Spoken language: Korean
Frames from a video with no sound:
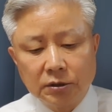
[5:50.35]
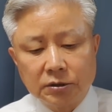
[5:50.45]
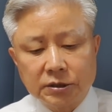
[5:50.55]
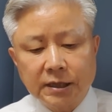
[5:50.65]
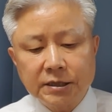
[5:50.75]

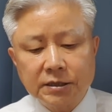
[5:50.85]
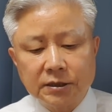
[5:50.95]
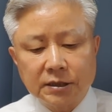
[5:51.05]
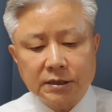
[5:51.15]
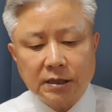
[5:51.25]
스케치
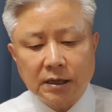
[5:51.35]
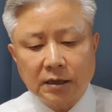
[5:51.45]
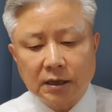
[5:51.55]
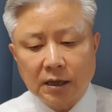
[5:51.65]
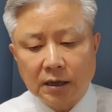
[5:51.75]
기사를
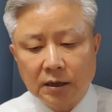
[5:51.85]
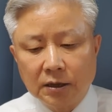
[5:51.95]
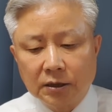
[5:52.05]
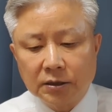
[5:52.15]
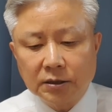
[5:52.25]
하는데
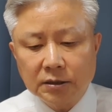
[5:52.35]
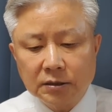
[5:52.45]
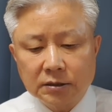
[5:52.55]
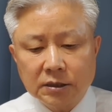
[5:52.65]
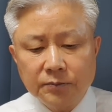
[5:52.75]

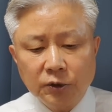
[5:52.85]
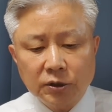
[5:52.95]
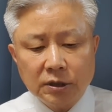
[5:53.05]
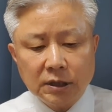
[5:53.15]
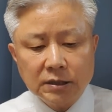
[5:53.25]
그걸 처음부터
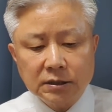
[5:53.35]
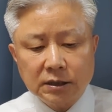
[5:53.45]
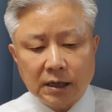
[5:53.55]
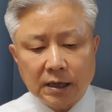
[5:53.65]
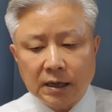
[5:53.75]
끝까지
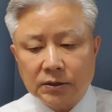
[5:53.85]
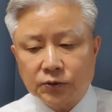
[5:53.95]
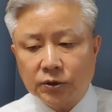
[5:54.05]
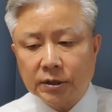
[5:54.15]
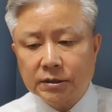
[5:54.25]

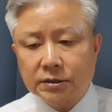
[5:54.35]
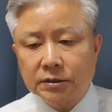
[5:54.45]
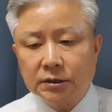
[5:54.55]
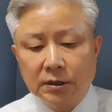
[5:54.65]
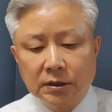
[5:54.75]

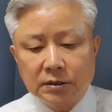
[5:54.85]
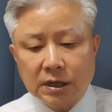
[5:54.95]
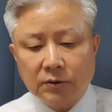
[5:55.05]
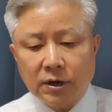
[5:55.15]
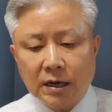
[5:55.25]
계속해서
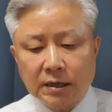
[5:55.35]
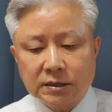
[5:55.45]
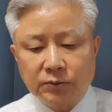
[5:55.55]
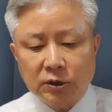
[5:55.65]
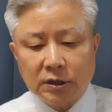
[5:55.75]
사과 안
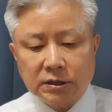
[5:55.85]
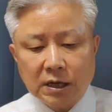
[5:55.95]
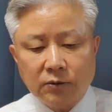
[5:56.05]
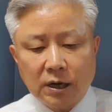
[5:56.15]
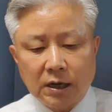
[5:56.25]
하십니까?
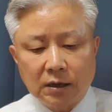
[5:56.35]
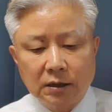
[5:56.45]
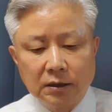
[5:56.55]
사과.